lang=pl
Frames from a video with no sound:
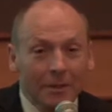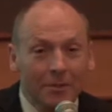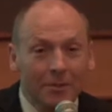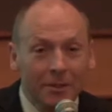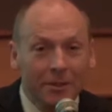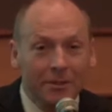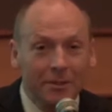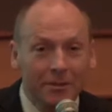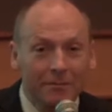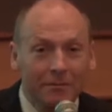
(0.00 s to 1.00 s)
co dzieje
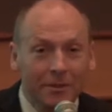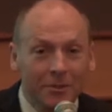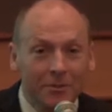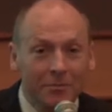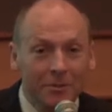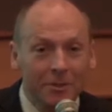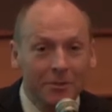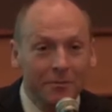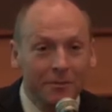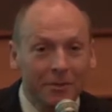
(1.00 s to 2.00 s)
się w naszym
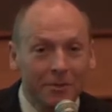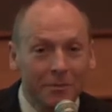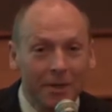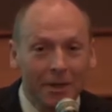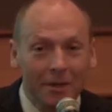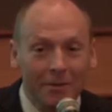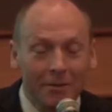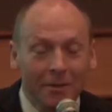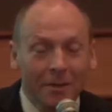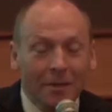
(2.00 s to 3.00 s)
życiu, w naszym kraju,